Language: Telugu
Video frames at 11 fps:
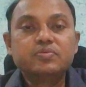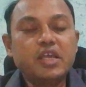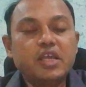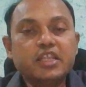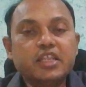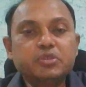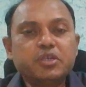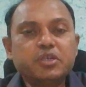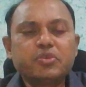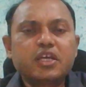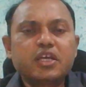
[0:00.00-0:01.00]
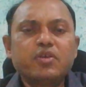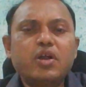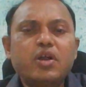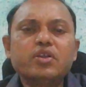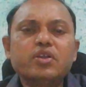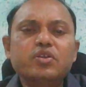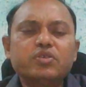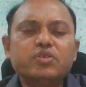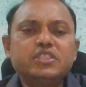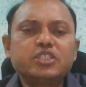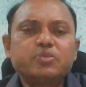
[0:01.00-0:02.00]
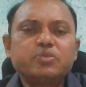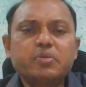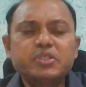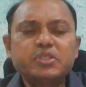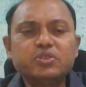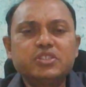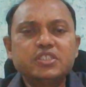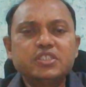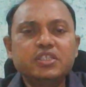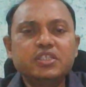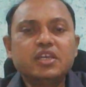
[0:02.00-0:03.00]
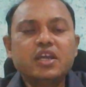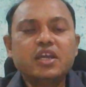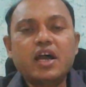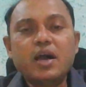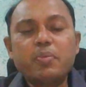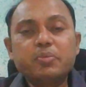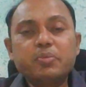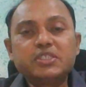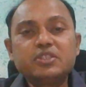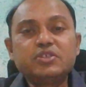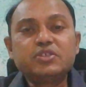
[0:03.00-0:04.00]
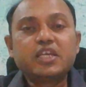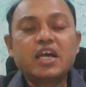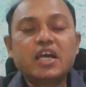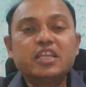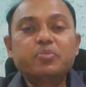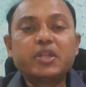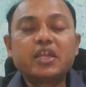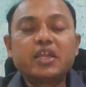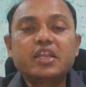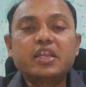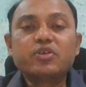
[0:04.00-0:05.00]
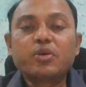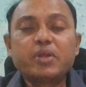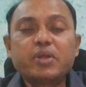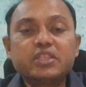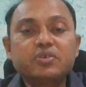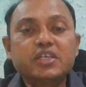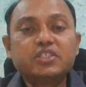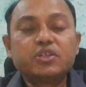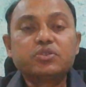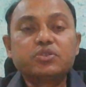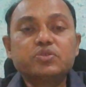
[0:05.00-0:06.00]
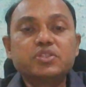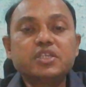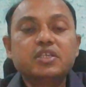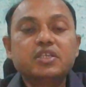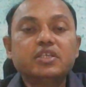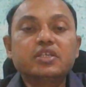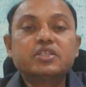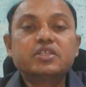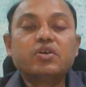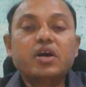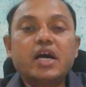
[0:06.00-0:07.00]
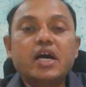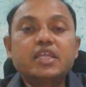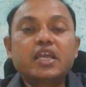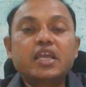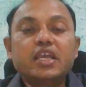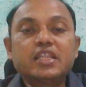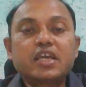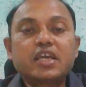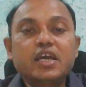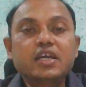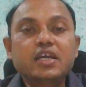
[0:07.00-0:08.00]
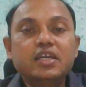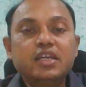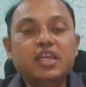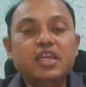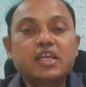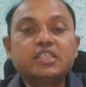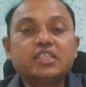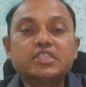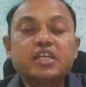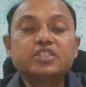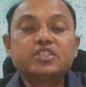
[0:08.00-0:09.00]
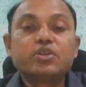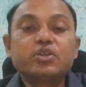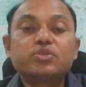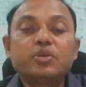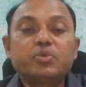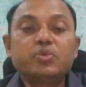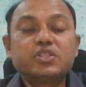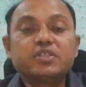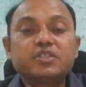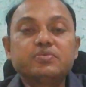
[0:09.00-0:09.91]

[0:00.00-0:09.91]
నేను ఇంతకుముందు చెప్తున్నాను కదా వాళ్ళు యూనివర్సిటీ పర్మిషన్ వచ్చి ఆ పర్మిషన్తో జనాలను నింపడానికి అనేది ఒక ప్రయత్నం అనేది జరుగుతుంది సో అది అయ్యేదాకా ఈ ఎక్స్టెన్షన్ అనేది జరుగుతూనే పోతుంది